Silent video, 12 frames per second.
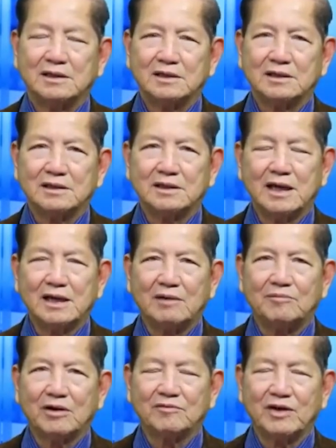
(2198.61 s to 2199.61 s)
Thì đây là
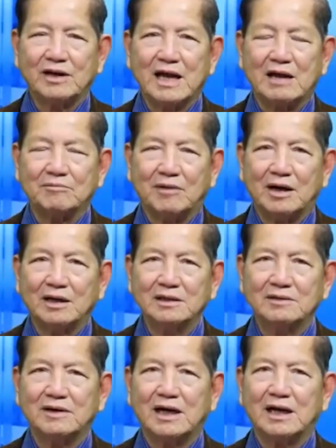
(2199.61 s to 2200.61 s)
một vấn nạn
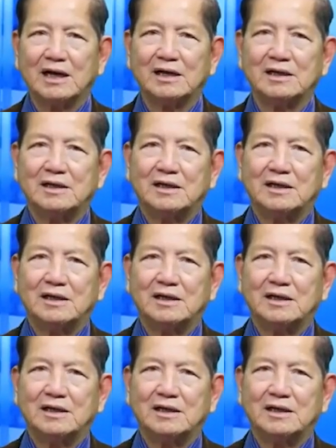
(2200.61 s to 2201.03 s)
mới, và